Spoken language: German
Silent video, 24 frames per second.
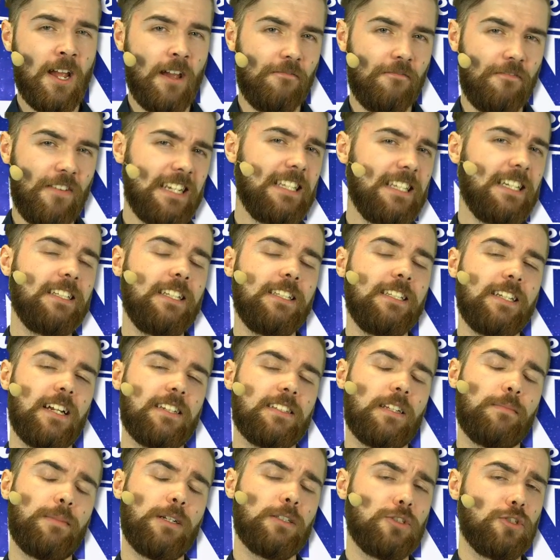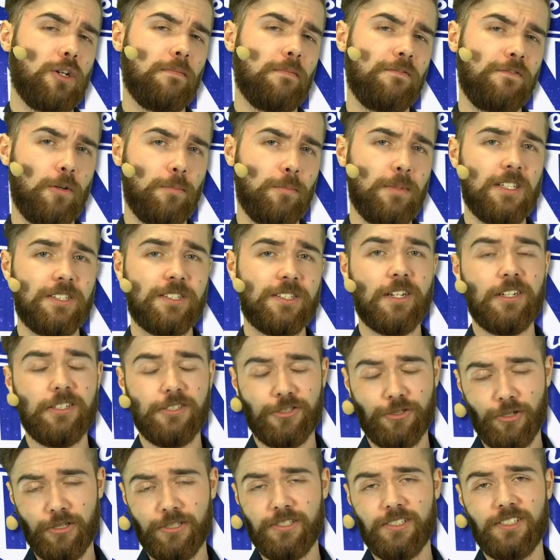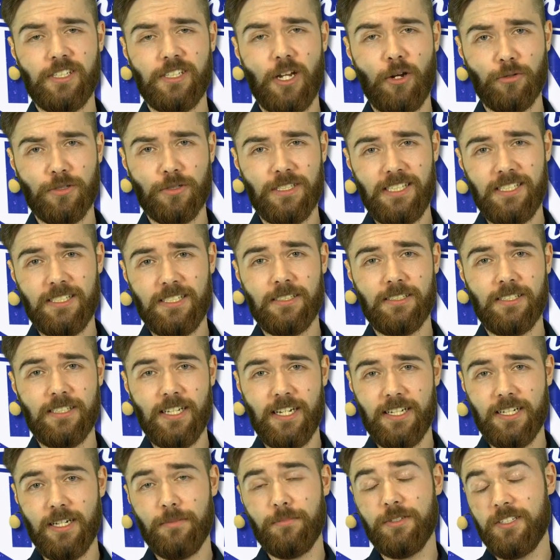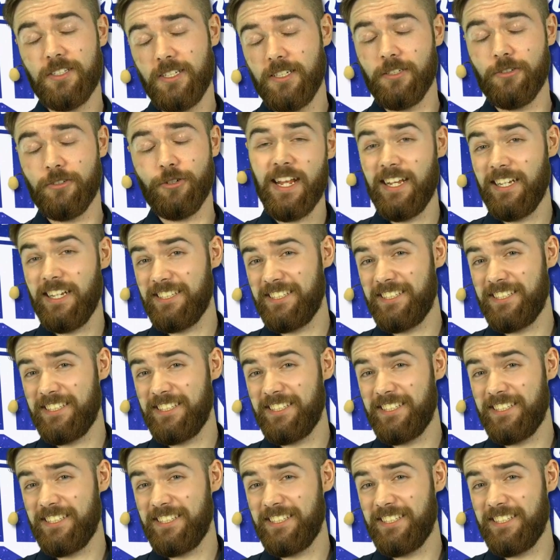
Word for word: Wenn Dignitas aber in Topform ist, sollten sie auch diesen Gegner besiegen können.